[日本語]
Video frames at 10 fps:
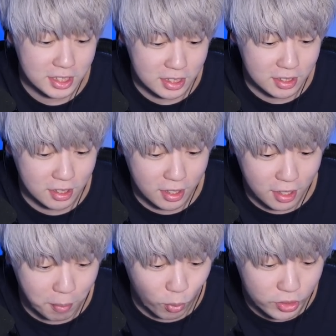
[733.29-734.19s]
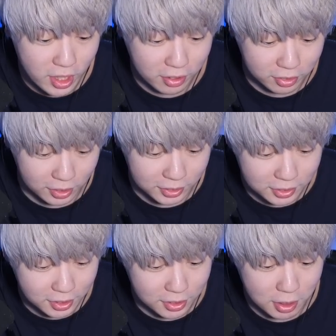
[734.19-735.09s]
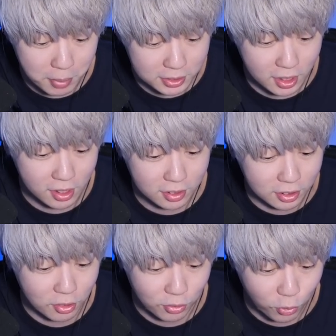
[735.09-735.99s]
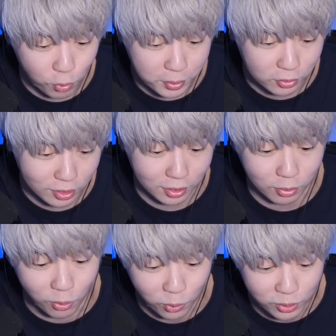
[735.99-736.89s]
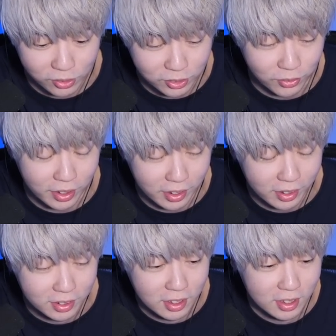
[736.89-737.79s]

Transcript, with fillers: 信でねモニアックが全然出ませんっていうコメント結構来るんよね